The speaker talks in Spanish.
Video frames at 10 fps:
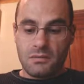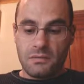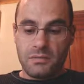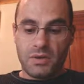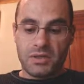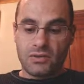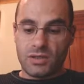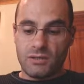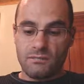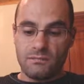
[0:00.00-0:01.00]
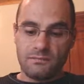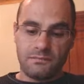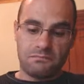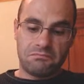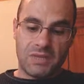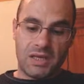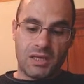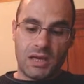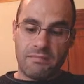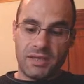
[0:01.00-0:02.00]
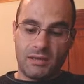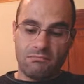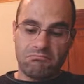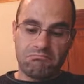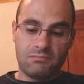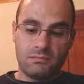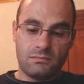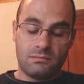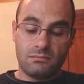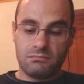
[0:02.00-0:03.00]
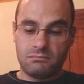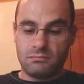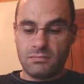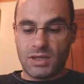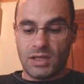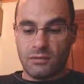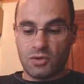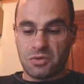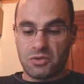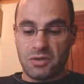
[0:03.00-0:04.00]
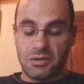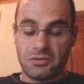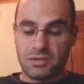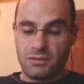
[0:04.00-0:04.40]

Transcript: Pues no sé. Eh, lápida. Me queda menos para subirlo, no sé.